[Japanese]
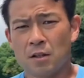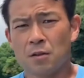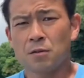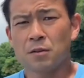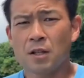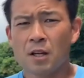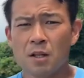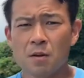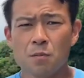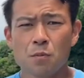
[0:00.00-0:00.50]
に
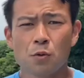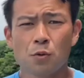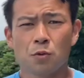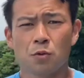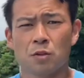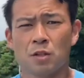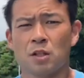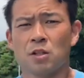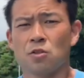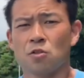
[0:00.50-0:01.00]

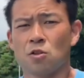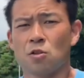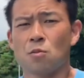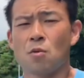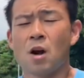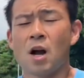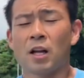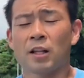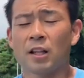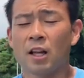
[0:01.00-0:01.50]
ウサイン・ボルト選手に
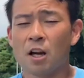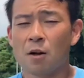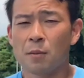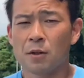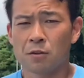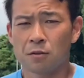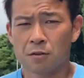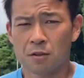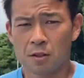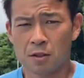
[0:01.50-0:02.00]
も当ては
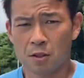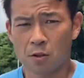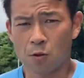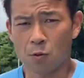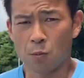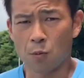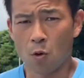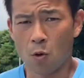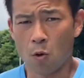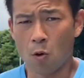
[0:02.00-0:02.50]
まるんですけ
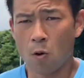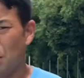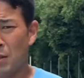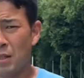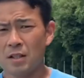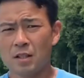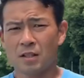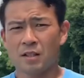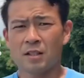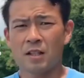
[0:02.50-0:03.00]
ども、
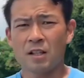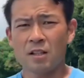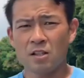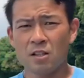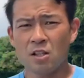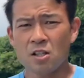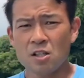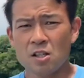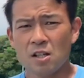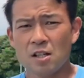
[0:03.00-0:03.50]
皆さん設
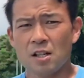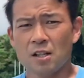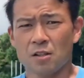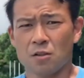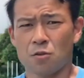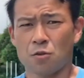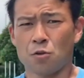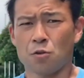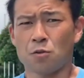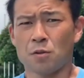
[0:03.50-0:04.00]
置時
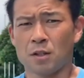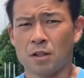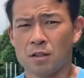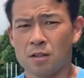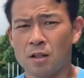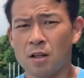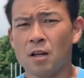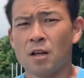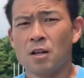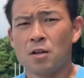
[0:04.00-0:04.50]
間というのはで
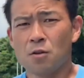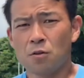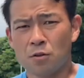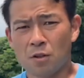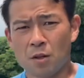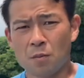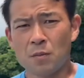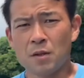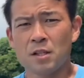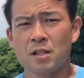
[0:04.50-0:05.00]
すね、よ
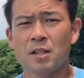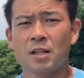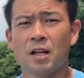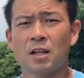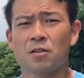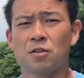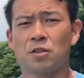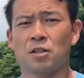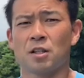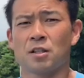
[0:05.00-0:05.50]
くね、
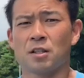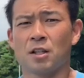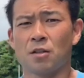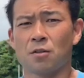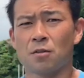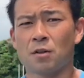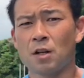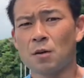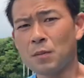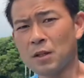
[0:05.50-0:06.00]
短くしなさ
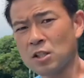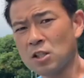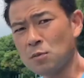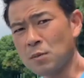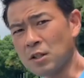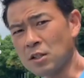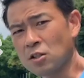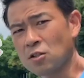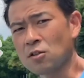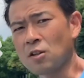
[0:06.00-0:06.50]
いとか、地
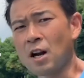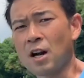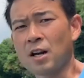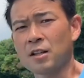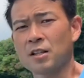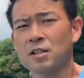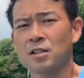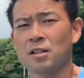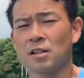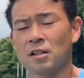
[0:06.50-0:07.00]
面すぐ
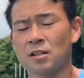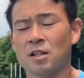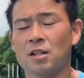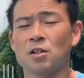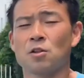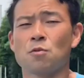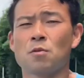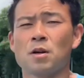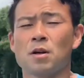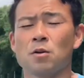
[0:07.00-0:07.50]
離しなさい
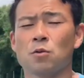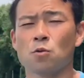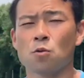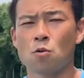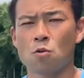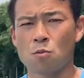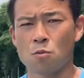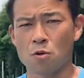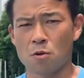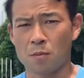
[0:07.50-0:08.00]
と言われると
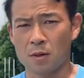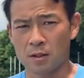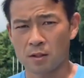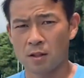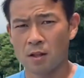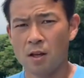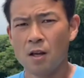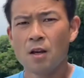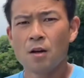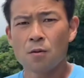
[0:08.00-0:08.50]
思いま
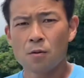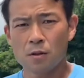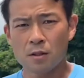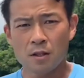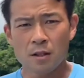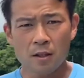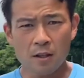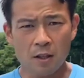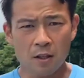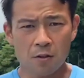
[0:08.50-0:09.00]
す。これ
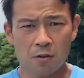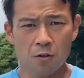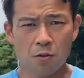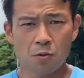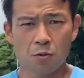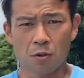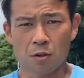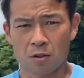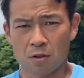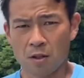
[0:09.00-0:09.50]
正確に言
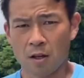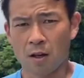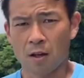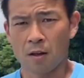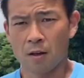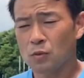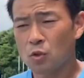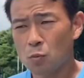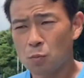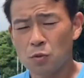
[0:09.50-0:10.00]
うとですね、
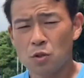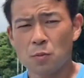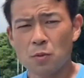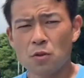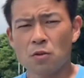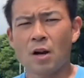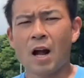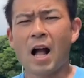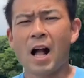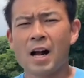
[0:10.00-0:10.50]

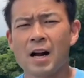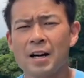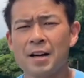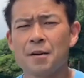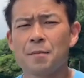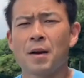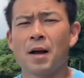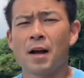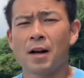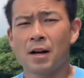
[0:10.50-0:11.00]
トップスピードが上が
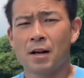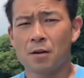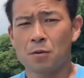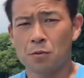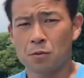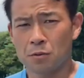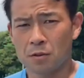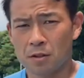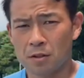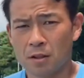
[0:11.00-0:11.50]
れば上がる
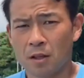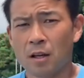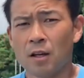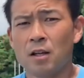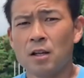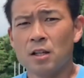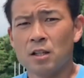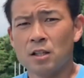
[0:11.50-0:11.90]
ほどですね、